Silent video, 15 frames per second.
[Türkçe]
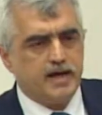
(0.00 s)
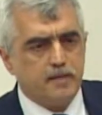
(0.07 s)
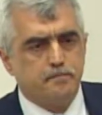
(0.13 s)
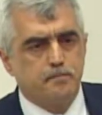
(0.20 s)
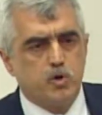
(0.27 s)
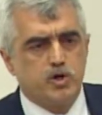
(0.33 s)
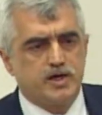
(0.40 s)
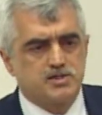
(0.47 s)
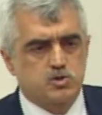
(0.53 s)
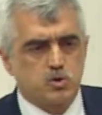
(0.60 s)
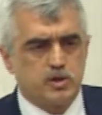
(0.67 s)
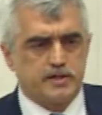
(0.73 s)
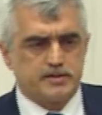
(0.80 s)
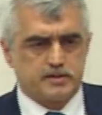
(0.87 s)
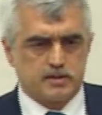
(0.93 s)
hep böyle
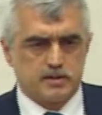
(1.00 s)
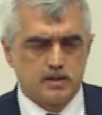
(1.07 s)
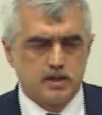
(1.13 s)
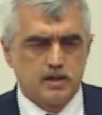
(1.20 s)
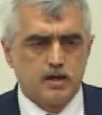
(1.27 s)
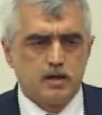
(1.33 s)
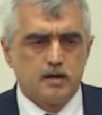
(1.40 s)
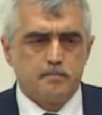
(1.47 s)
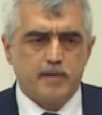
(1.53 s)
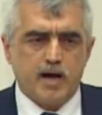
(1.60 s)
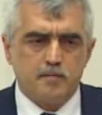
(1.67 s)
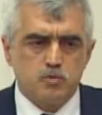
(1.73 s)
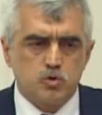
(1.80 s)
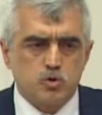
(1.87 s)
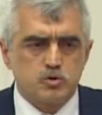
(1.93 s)
söyledi.
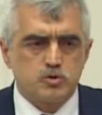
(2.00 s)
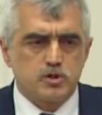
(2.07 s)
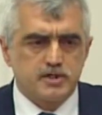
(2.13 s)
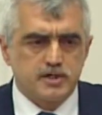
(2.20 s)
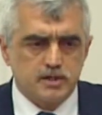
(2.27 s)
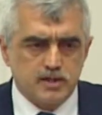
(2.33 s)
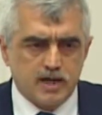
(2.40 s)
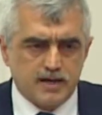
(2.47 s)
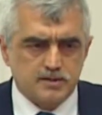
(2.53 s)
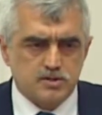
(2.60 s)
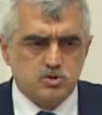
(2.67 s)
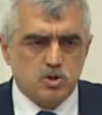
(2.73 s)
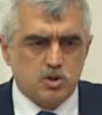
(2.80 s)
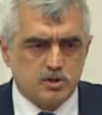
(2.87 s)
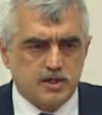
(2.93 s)
Ben bu konuyu
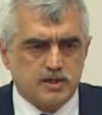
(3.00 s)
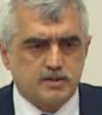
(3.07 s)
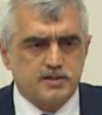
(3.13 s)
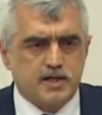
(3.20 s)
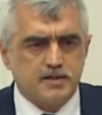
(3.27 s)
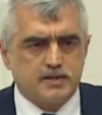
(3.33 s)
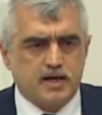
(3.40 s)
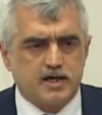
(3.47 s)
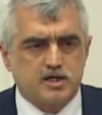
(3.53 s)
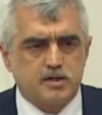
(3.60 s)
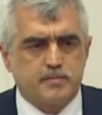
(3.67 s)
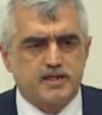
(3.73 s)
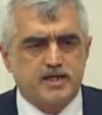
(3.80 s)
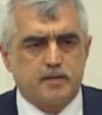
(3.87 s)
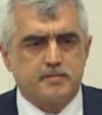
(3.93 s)
yıllardır çok yakından
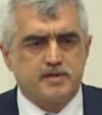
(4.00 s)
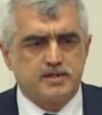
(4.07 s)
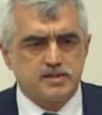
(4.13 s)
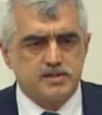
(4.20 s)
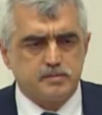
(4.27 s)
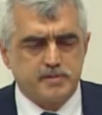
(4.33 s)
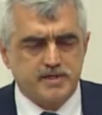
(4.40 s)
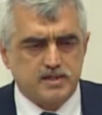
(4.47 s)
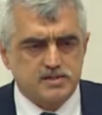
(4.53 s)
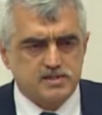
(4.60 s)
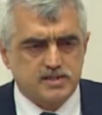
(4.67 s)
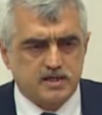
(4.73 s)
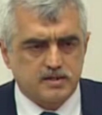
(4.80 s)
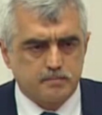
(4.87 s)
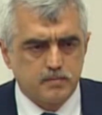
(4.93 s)
takip eden bir, bir
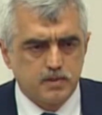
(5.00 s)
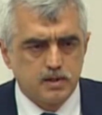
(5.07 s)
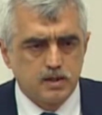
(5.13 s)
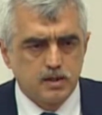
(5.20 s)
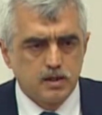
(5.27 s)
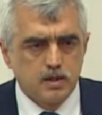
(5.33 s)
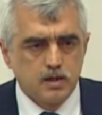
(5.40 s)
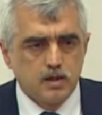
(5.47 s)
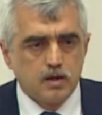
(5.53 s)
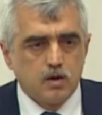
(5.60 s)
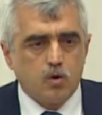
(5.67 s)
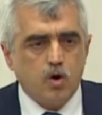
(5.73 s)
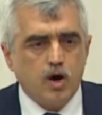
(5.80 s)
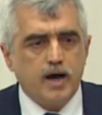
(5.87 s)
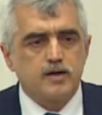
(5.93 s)
insanım.
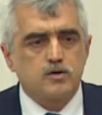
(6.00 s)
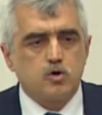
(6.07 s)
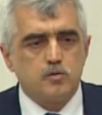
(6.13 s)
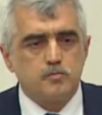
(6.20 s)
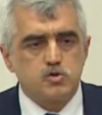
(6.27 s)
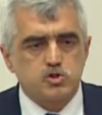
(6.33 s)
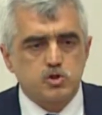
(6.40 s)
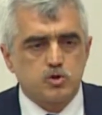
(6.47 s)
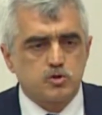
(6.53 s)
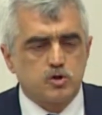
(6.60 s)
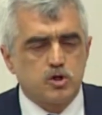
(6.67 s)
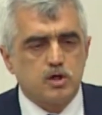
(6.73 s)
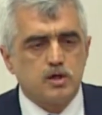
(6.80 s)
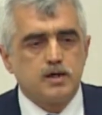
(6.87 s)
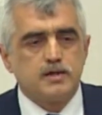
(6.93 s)
O hal
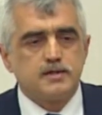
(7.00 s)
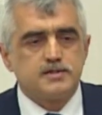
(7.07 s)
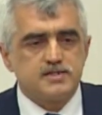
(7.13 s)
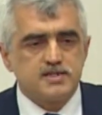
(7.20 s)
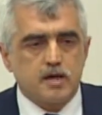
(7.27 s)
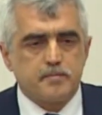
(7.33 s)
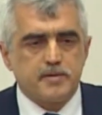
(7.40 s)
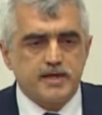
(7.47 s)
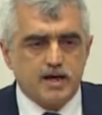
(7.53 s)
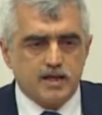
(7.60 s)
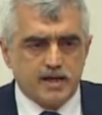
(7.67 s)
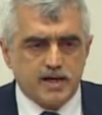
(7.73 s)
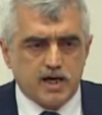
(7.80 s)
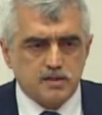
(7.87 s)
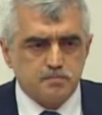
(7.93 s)
komisyonu size bir
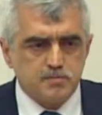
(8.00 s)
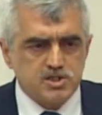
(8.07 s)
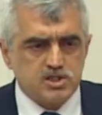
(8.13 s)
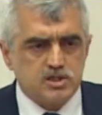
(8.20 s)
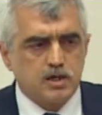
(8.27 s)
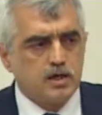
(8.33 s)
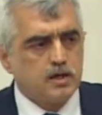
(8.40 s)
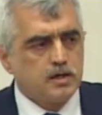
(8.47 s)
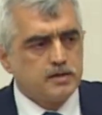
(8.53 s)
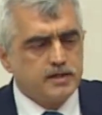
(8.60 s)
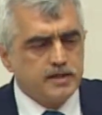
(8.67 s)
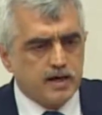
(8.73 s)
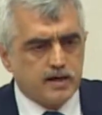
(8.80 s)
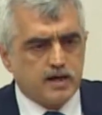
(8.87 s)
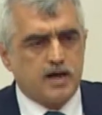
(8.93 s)
yalan atmış,
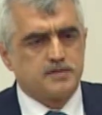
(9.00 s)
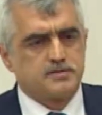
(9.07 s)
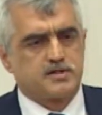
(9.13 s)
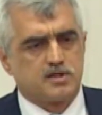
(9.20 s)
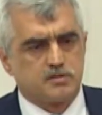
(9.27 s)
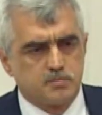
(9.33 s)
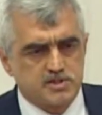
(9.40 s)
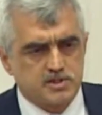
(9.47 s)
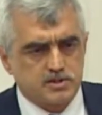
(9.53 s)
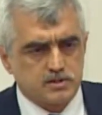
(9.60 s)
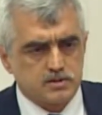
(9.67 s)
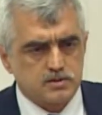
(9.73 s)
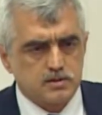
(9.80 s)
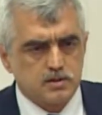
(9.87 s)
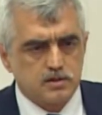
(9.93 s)
yine
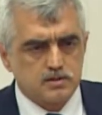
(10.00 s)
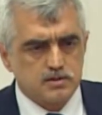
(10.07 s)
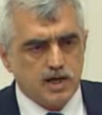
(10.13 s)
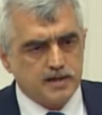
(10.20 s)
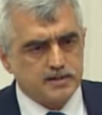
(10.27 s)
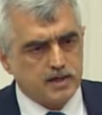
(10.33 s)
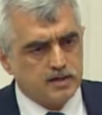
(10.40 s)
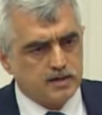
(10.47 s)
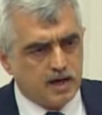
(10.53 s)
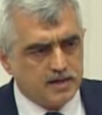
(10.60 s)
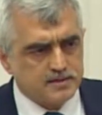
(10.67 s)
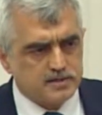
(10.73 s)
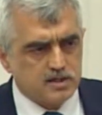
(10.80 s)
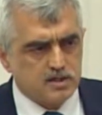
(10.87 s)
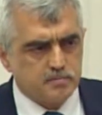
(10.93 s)
kandırılmışsınız. Zaten
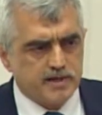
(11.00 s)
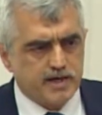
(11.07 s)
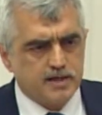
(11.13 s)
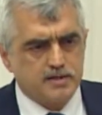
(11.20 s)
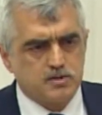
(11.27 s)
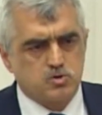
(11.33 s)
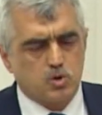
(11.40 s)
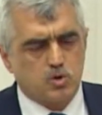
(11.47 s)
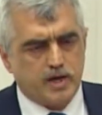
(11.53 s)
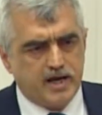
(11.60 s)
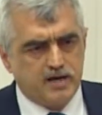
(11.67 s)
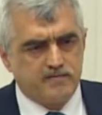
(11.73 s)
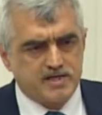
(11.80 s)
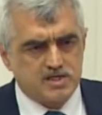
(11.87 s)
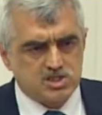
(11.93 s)
kandırılmaya da çok
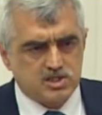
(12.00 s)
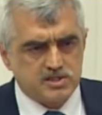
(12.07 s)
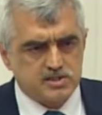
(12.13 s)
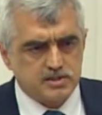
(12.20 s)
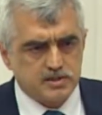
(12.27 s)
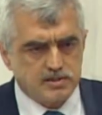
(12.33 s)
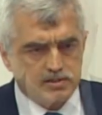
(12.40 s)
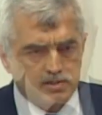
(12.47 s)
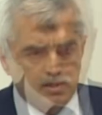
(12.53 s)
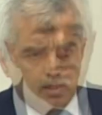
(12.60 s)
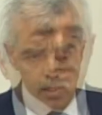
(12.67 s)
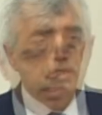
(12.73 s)
elverişlisiniz.